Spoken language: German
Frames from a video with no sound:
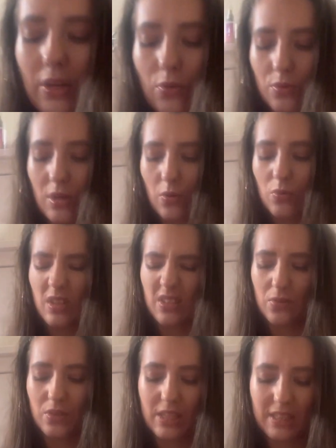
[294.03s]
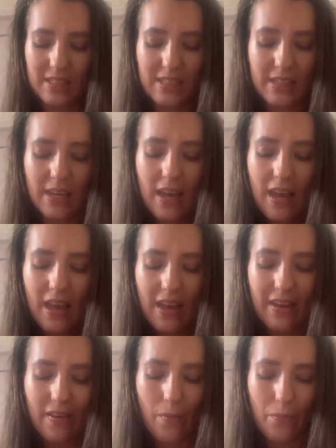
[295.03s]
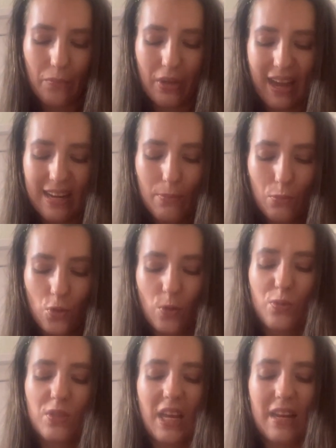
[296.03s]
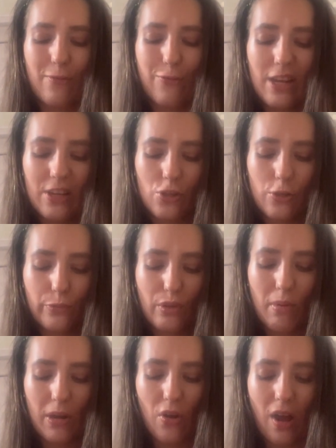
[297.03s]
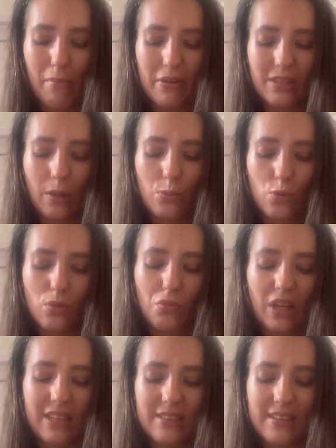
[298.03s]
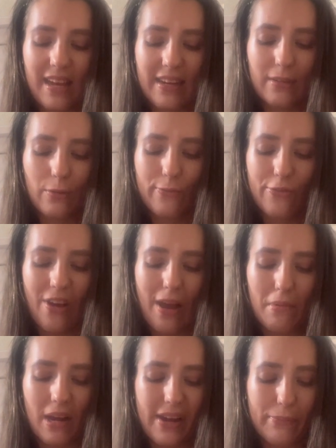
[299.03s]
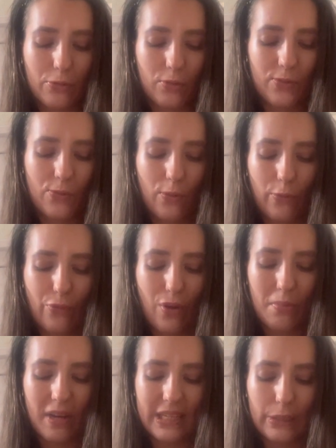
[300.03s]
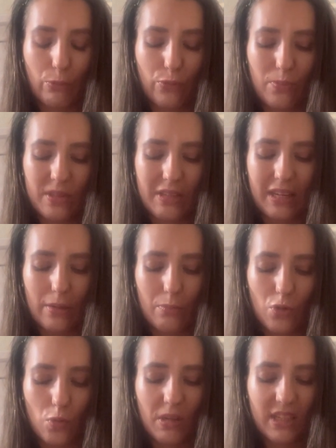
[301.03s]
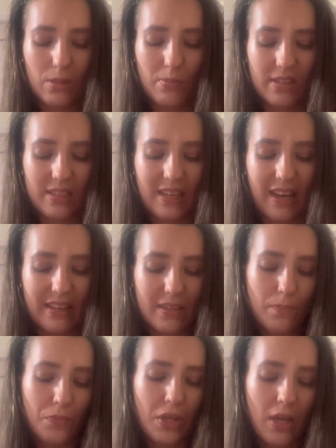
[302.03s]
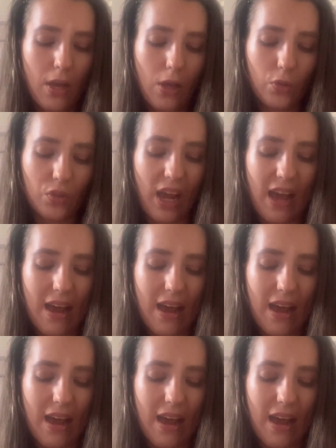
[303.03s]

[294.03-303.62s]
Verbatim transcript: halt ultra gut. Also es ist jetzt nicht ähm, kein Lippenstift, es ist halt ein Pflegestift immer noch, aber es gibt so ganz leicht Farbe ab. Und zur guten Vorbereitung, bevor man seine Lippen schminkt, ist man sich halt oder